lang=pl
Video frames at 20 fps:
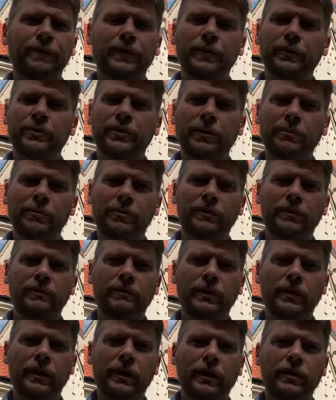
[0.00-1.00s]
To samo w
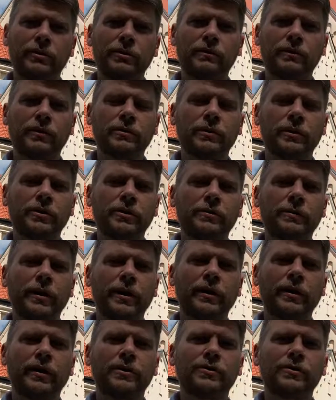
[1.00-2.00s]
Ewangelii świętego
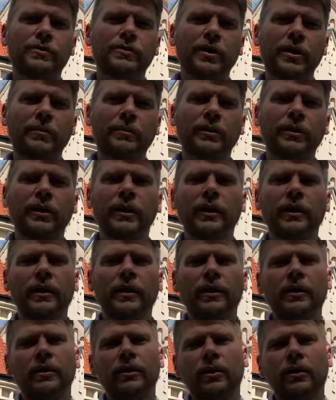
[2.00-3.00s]
Marka czytamy
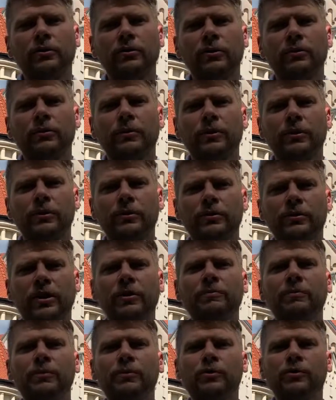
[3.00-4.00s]
o tym
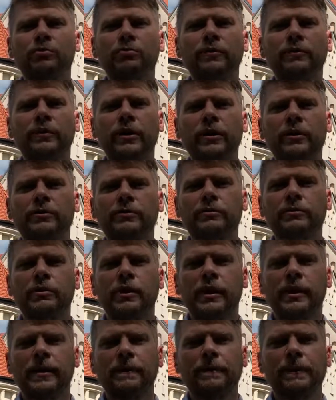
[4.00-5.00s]
ślepym człowieku.
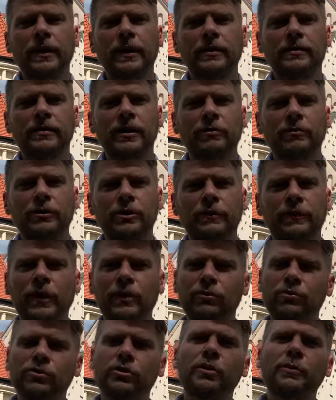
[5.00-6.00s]
Cały
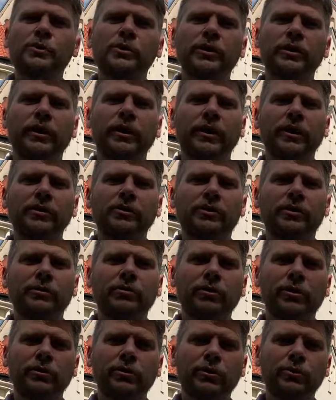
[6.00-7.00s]
świat już go
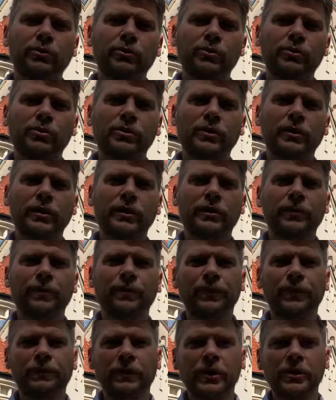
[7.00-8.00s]
przekreślił. Oni już e,
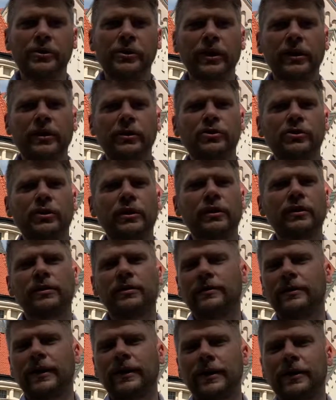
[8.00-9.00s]
wiedzieli, że
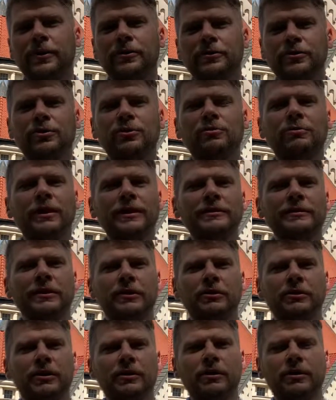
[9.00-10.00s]
ta jego sytuacja
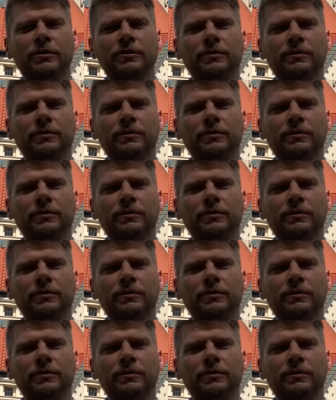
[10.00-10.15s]
się nie